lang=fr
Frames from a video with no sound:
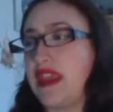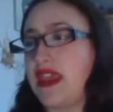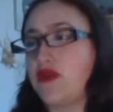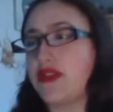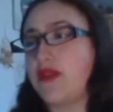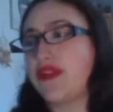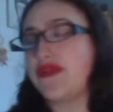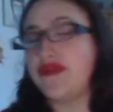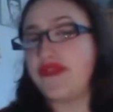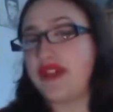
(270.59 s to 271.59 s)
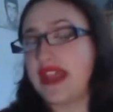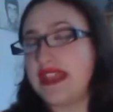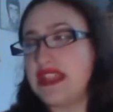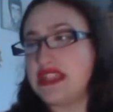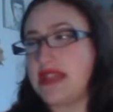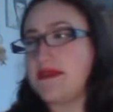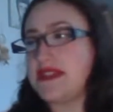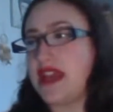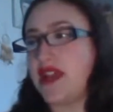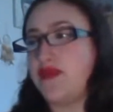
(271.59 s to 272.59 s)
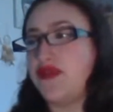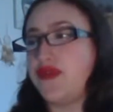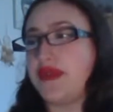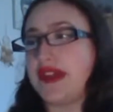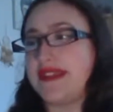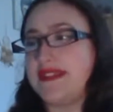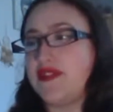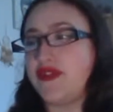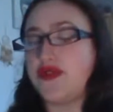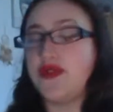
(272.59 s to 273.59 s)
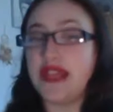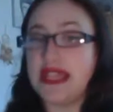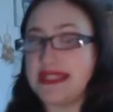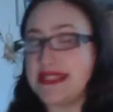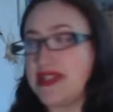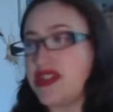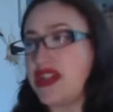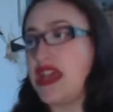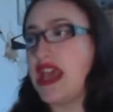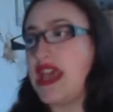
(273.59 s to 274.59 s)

et contrairement à son frère aîné James, Albus paraît silencieux et sage,